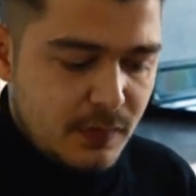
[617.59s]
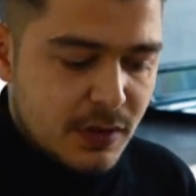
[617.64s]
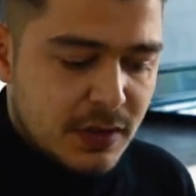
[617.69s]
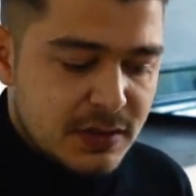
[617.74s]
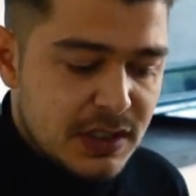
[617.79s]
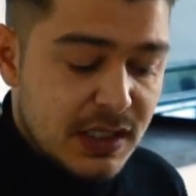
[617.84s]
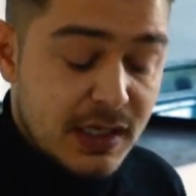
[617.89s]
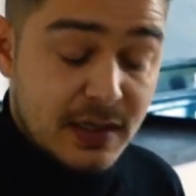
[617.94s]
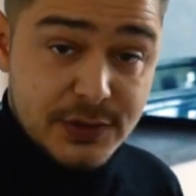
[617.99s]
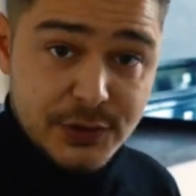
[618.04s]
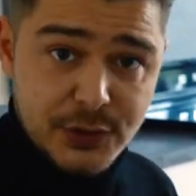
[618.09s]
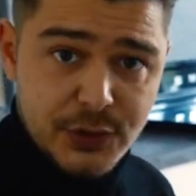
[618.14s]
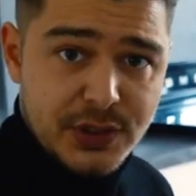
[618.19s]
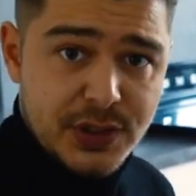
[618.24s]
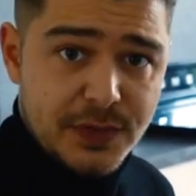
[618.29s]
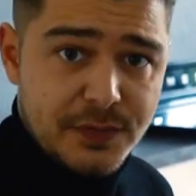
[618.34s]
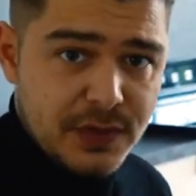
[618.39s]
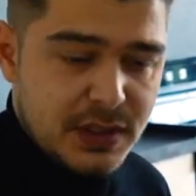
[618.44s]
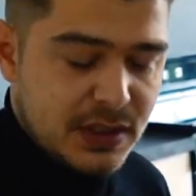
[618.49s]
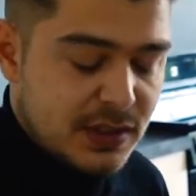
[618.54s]
Die kann ich euch
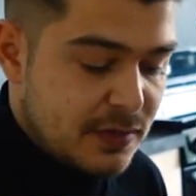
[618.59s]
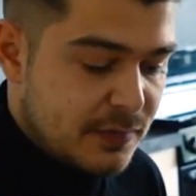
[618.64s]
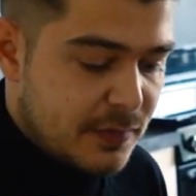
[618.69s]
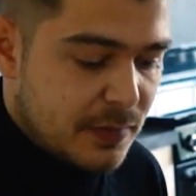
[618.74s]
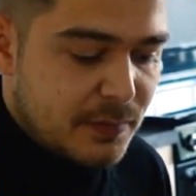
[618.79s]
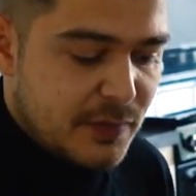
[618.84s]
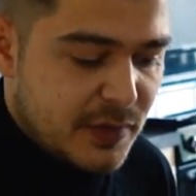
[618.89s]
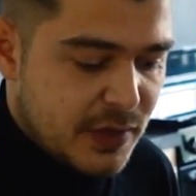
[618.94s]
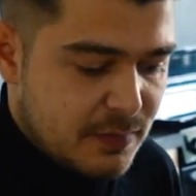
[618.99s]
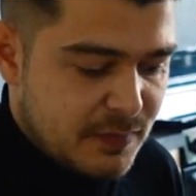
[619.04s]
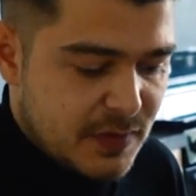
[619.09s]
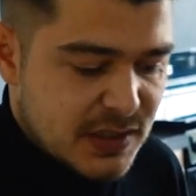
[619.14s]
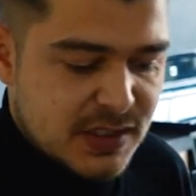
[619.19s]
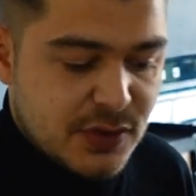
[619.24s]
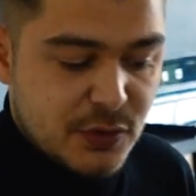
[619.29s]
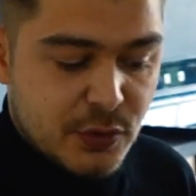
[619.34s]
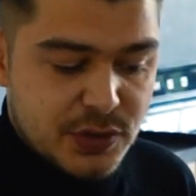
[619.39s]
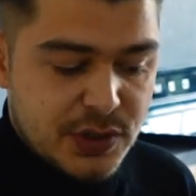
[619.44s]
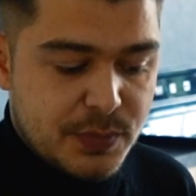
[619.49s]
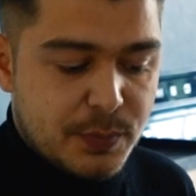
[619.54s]
definitiv empfehlen, wer sie
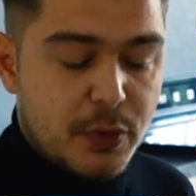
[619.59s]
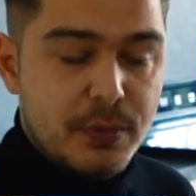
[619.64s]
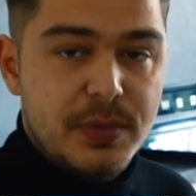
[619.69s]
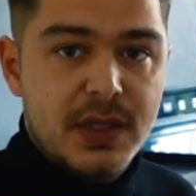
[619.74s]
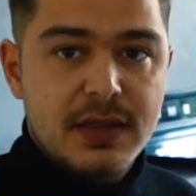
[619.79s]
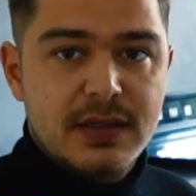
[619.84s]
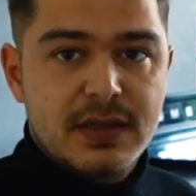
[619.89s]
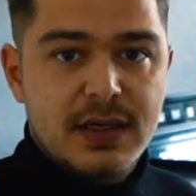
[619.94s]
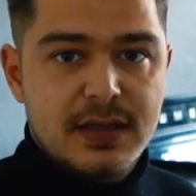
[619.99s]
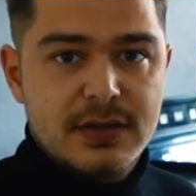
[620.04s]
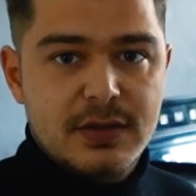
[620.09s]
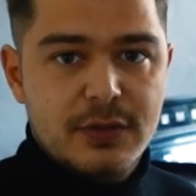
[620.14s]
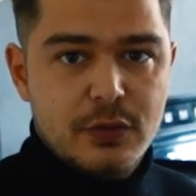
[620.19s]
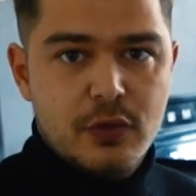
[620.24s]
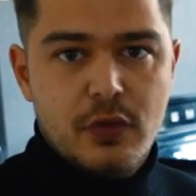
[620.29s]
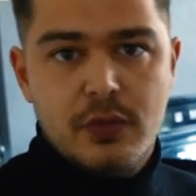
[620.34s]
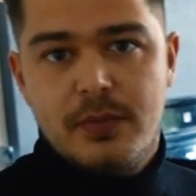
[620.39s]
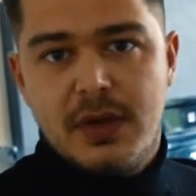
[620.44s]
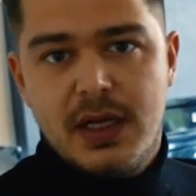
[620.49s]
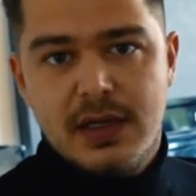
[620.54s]
noch nicht probiert hat
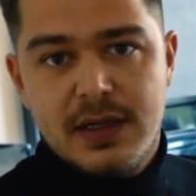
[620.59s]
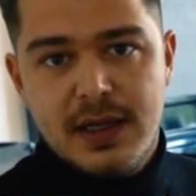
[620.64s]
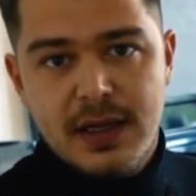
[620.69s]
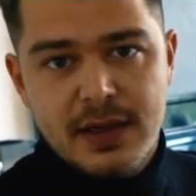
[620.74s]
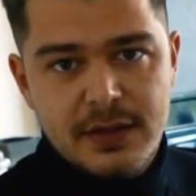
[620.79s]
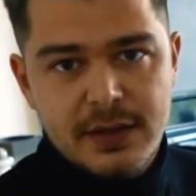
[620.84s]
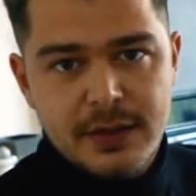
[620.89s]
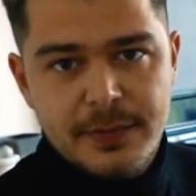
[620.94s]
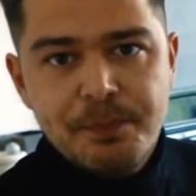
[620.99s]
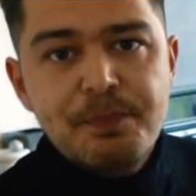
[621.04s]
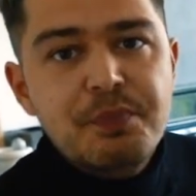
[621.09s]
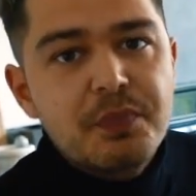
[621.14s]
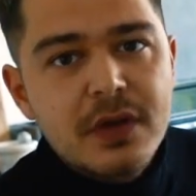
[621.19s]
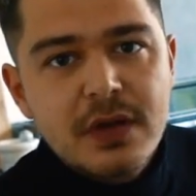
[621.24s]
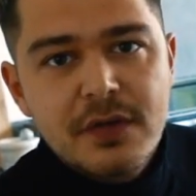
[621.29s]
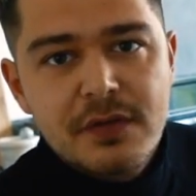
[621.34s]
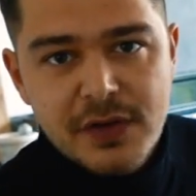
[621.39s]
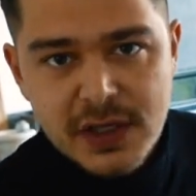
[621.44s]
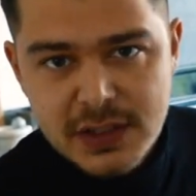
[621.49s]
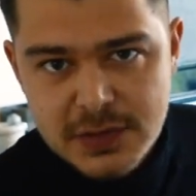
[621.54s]
und mal gerne
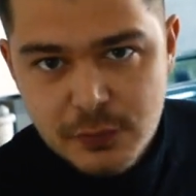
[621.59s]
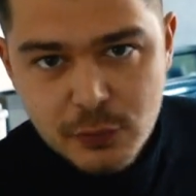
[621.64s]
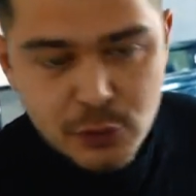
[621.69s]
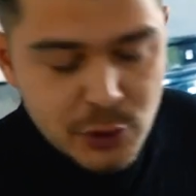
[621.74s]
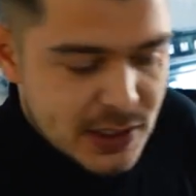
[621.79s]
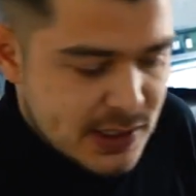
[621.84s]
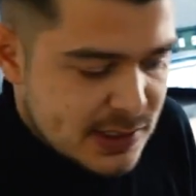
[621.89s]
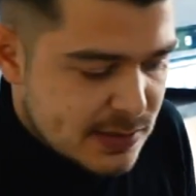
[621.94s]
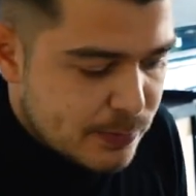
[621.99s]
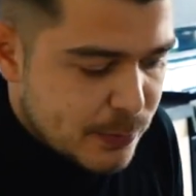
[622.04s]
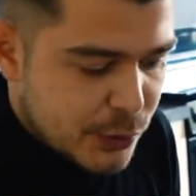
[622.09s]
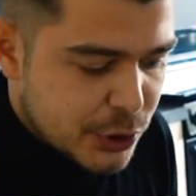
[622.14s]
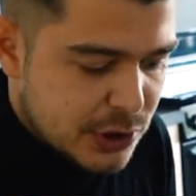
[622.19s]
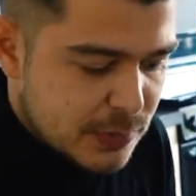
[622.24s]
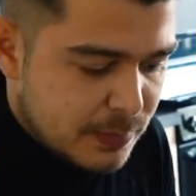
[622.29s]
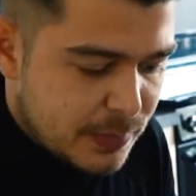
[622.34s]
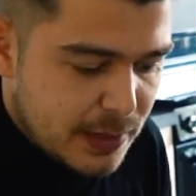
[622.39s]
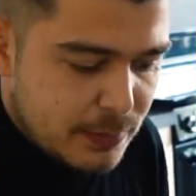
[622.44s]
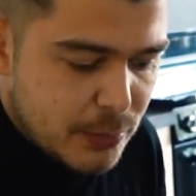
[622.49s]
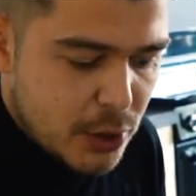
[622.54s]
Fastfood essen möchte
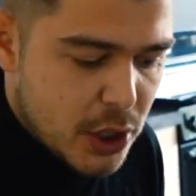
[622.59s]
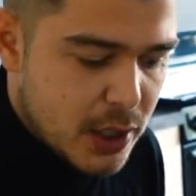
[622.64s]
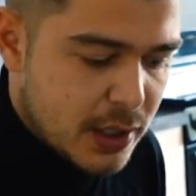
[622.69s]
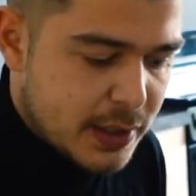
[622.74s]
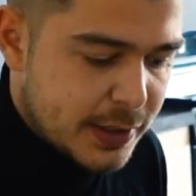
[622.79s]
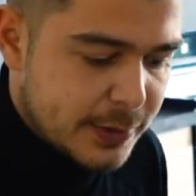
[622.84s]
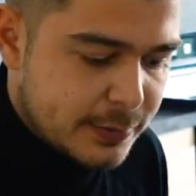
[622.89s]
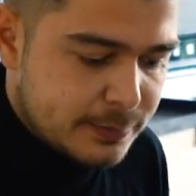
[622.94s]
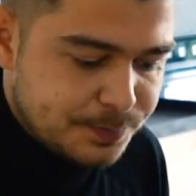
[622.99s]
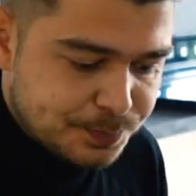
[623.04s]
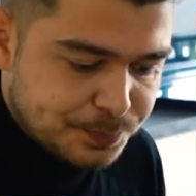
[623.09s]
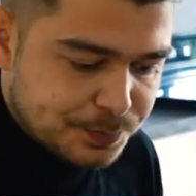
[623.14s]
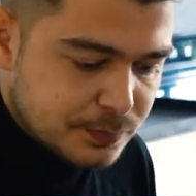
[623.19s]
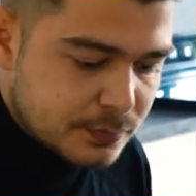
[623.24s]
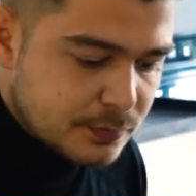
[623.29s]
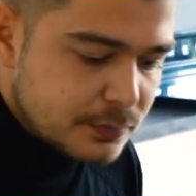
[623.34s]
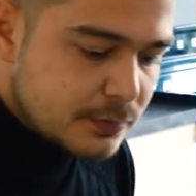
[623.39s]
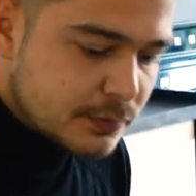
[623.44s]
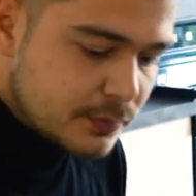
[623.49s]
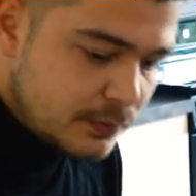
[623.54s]
bei Burger King.
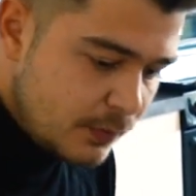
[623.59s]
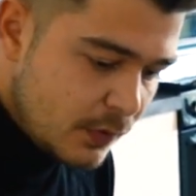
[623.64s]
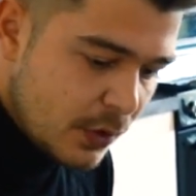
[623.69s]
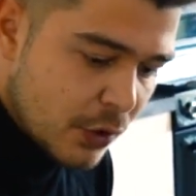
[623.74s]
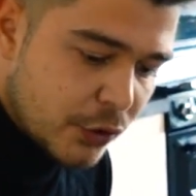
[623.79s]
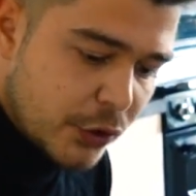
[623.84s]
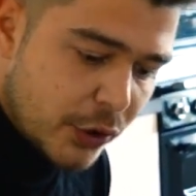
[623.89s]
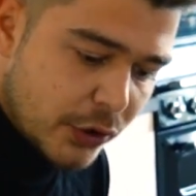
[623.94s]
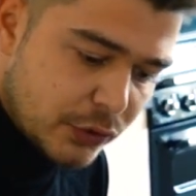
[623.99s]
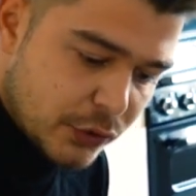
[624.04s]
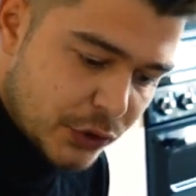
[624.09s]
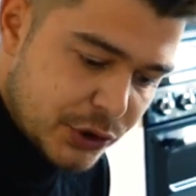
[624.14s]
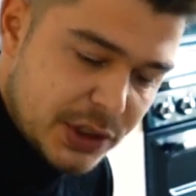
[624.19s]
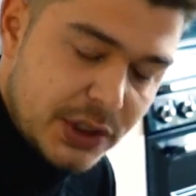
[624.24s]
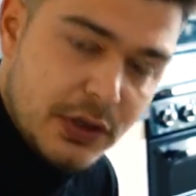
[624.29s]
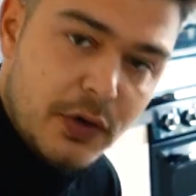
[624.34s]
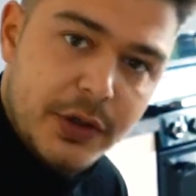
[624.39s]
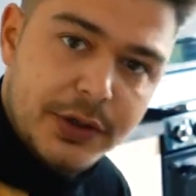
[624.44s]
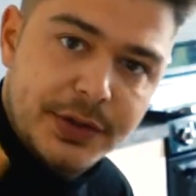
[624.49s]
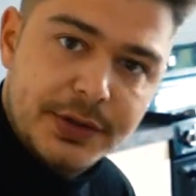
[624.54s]
Gönnt euch die
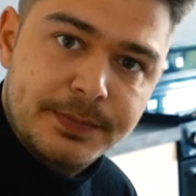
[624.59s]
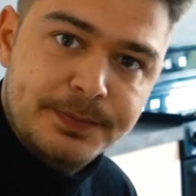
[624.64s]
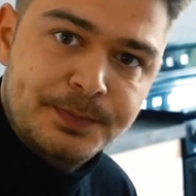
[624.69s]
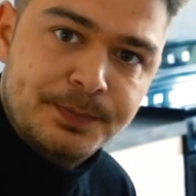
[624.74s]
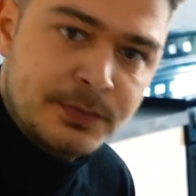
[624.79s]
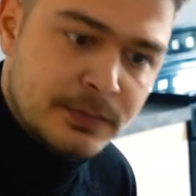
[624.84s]
Leute.